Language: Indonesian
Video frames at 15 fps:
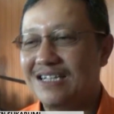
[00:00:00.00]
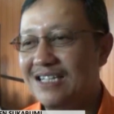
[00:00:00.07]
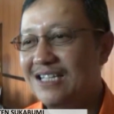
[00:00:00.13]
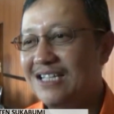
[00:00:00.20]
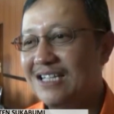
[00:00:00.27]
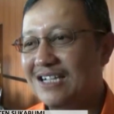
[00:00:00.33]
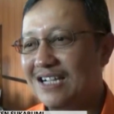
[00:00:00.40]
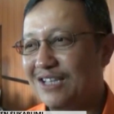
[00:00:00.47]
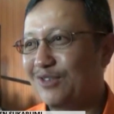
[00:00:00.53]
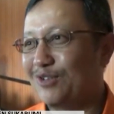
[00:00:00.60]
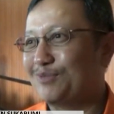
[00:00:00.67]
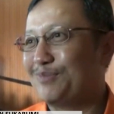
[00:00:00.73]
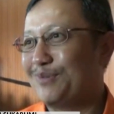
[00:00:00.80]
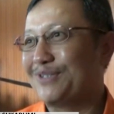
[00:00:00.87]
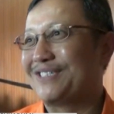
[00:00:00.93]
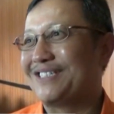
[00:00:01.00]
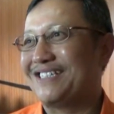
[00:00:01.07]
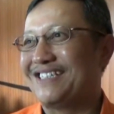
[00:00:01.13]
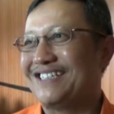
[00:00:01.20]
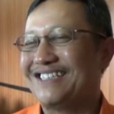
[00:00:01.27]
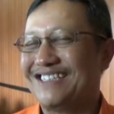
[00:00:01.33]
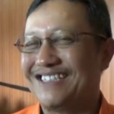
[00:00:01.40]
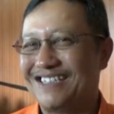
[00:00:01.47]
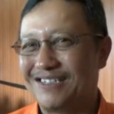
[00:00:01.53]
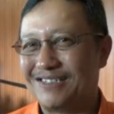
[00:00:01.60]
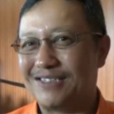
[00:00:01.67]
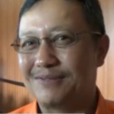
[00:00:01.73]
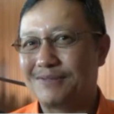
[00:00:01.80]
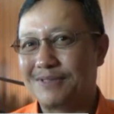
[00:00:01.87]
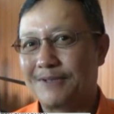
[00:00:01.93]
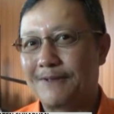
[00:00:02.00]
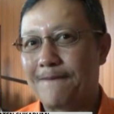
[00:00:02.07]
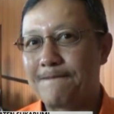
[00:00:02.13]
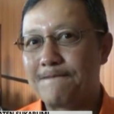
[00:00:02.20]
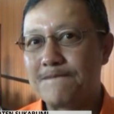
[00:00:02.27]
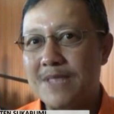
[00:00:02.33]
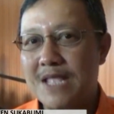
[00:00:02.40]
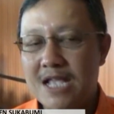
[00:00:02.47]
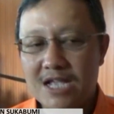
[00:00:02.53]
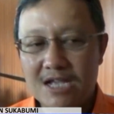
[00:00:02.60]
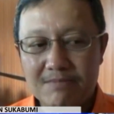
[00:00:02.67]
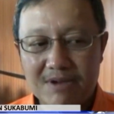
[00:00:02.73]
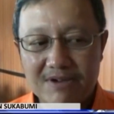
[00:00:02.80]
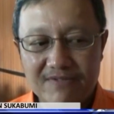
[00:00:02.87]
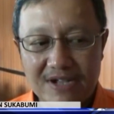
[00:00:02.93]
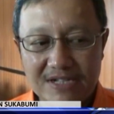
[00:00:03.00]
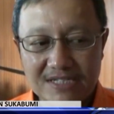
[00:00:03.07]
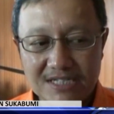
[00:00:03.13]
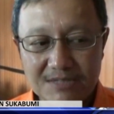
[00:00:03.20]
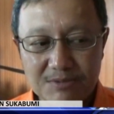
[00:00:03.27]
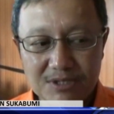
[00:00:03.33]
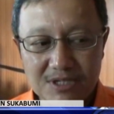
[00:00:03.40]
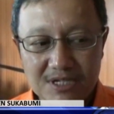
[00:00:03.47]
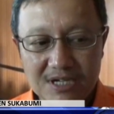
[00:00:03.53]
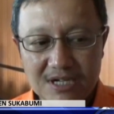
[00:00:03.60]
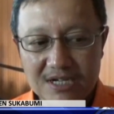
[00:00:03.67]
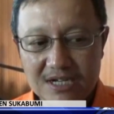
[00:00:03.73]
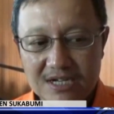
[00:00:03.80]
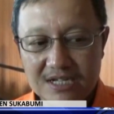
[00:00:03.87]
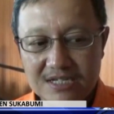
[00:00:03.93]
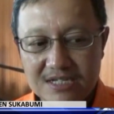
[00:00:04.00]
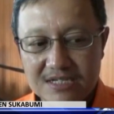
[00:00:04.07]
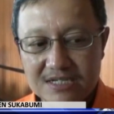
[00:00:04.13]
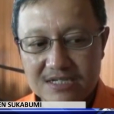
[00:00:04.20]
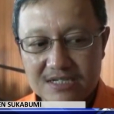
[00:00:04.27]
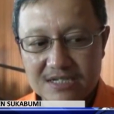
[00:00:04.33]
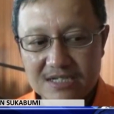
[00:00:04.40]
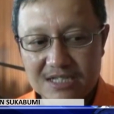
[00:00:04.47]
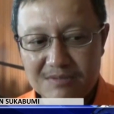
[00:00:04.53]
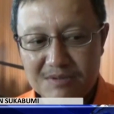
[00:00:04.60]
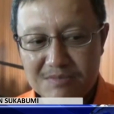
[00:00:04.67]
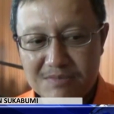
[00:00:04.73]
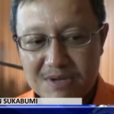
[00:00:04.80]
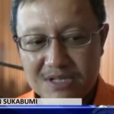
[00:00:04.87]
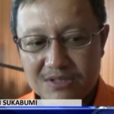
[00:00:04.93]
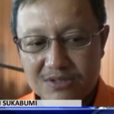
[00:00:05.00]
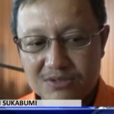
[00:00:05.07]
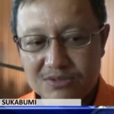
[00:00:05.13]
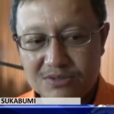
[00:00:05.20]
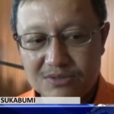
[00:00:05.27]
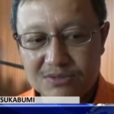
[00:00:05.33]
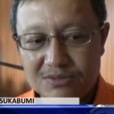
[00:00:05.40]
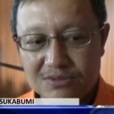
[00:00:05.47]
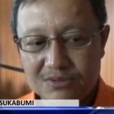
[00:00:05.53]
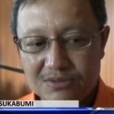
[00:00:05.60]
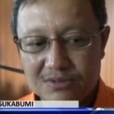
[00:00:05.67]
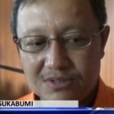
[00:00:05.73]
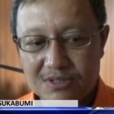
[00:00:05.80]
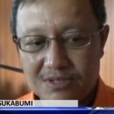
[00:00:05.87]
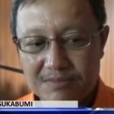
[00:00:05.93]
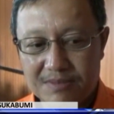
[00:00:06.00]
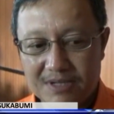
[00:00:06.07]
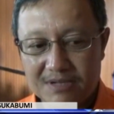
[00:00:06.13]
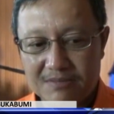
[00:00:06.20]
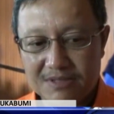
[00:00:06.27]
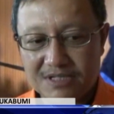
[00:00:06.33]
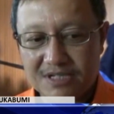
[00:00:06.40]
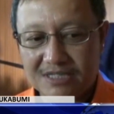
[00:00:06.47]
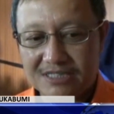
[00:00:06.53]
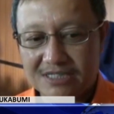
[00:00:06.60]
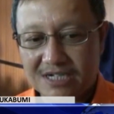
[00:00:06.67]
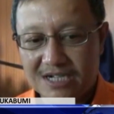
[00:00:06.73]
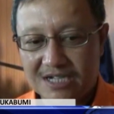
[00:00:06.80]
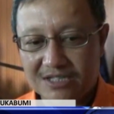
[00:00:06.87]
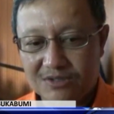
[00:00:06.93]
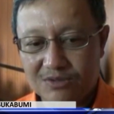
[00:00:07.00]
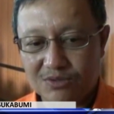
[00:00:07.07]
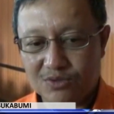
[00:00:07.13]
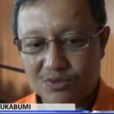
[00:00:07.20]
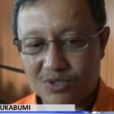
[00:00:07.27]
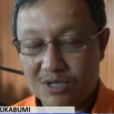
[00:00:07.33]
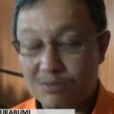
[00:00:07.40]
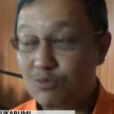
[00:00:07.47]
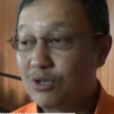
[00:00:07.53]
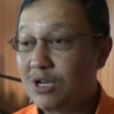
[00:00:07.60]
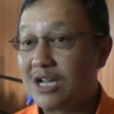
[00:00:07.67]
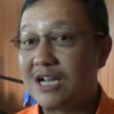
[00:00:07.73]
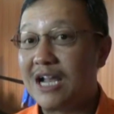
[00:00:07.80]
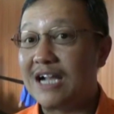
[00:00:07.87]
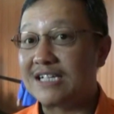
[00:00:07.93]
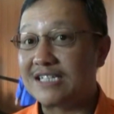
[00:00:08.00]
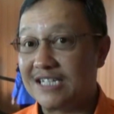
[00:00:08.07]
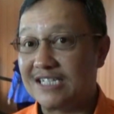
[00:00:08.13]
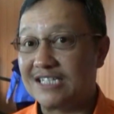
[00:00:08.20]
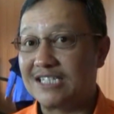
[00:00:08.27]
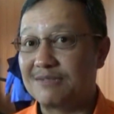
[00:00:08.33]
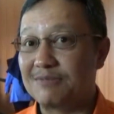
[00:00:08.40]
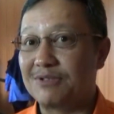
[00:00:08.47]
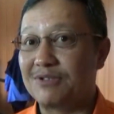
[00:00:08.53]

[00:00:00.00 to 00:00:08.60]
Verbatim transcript: di kantor pos. Manfaatnya itu? manfaatnya sebetulnya dengan adanya kita membantu kepada masyarakat untuk kemudahan akses